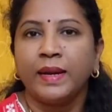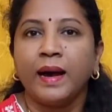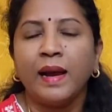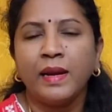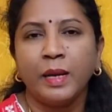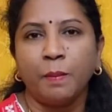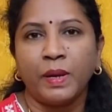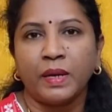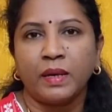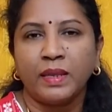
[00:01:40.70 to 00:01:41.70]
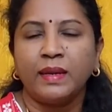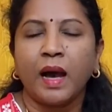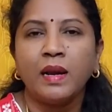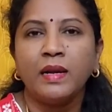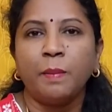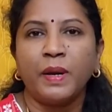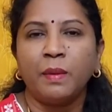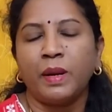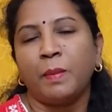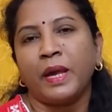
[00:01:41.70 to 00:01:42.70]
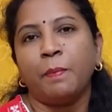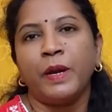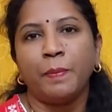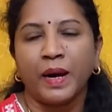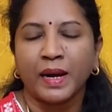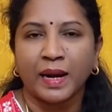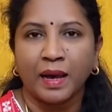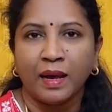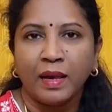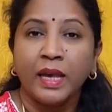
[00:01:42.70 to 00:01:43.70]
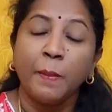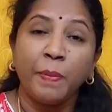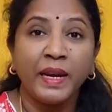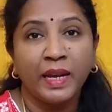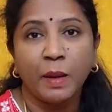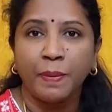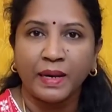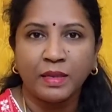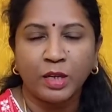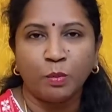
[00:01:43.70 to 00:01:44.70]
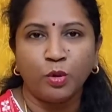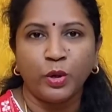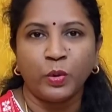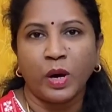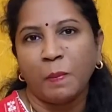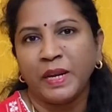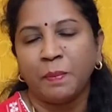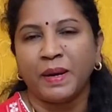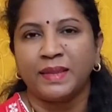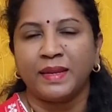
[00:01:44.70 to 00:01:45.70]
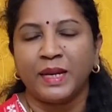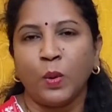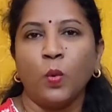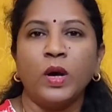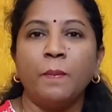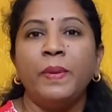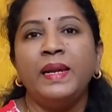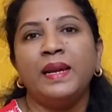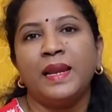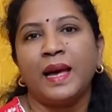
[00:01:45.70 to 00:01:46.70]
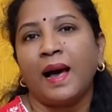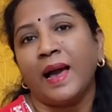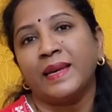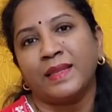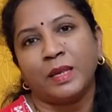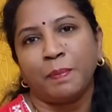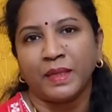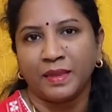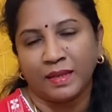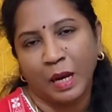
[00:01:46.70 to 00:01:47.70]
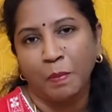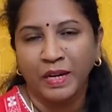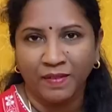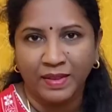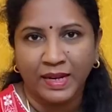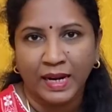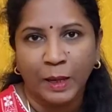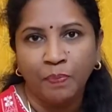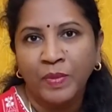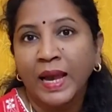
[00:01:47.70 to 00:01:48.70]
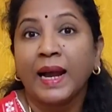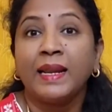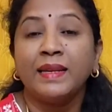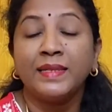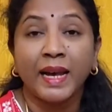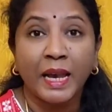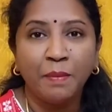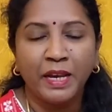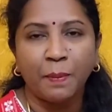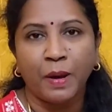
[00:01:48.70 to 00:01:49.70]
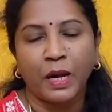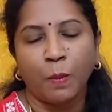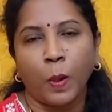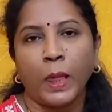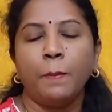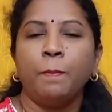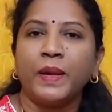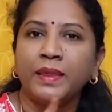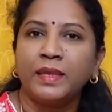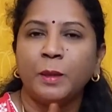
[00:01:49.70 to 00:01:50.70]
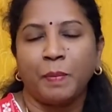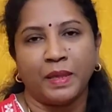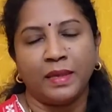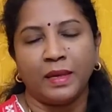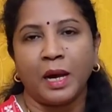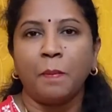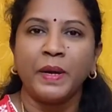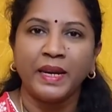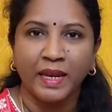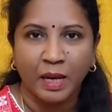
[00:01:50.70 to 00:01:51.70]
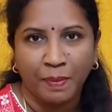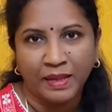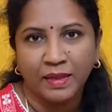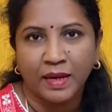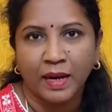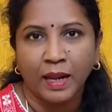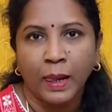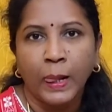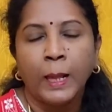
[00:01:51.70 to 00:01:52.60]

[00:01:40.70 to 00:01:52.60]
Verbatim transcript: நாலு நம்பர் இந்த நாலு நம்பரை நம்ம எப்படி பார்க்கலாம் எப்படி நீங்கள் பார்த்துருக்க முடியும் அப்படின்னு பார்த்தீங்கன்னா உங்கள் பில்லில் ஆயிரத்தி பத்து அப்படின்னு வந்திருக்கலாம் அல்லது டைம் நீங்கள் பார்க்கும்போது பத்து பத்து அப்படின்னு நீங்கள் பார்த்துருக்கலாம்